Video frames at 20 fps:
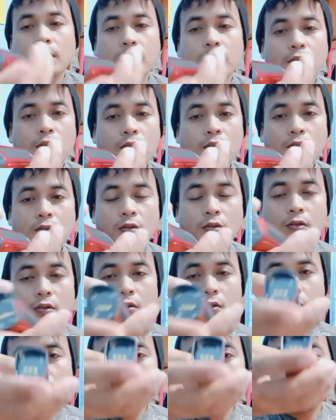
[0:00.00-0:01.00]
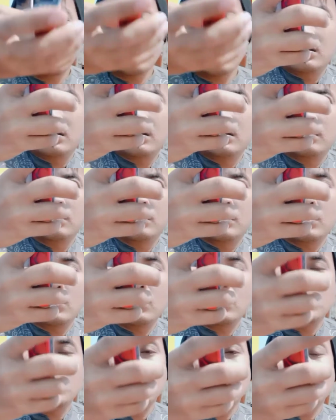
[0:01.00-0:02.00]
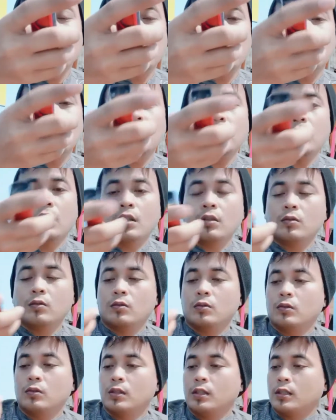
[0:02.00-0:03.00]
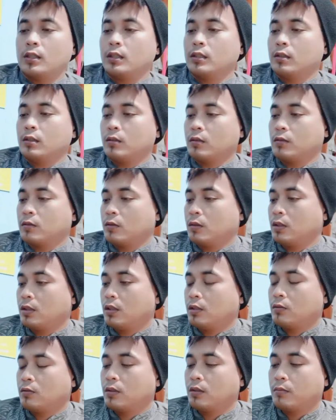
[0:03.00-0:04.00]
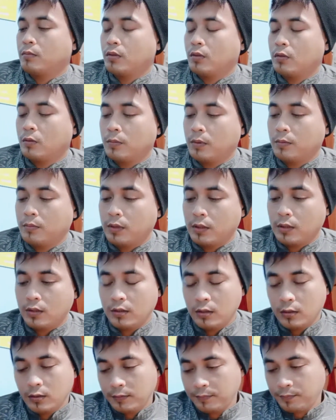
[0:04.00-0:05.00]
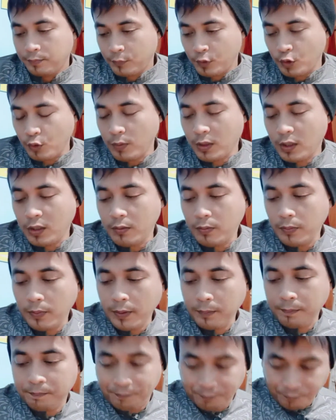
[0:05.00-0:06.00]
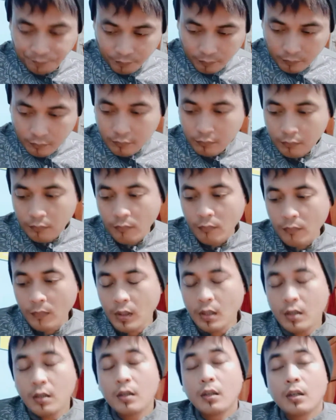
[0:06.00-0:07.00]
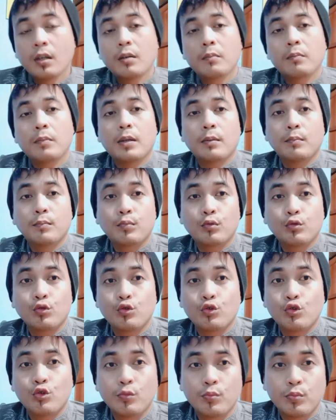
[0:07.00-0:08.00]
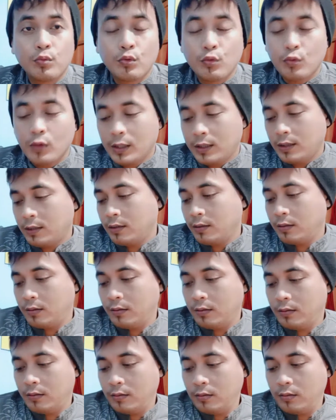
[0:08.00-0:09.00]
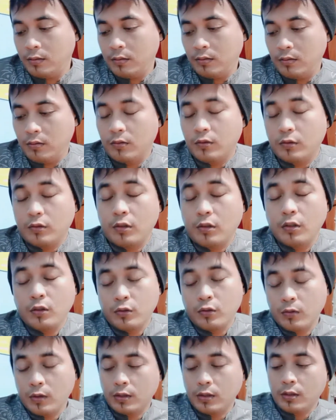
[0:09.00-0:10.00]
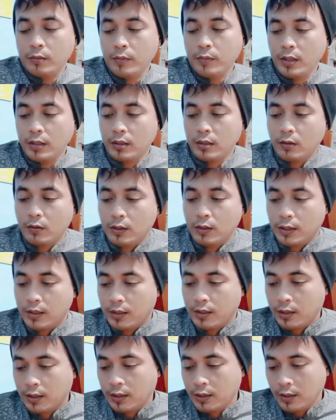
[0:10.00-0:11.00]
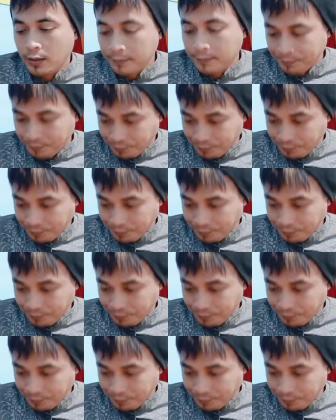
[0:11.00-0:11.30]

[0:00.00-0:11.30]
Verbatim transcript: merokok merokok bertahun-tahun ya kan soalnya aku tidak merokok memang coba ngevape mampu 70 watt kalau sudah terbiasa orangnya guys ya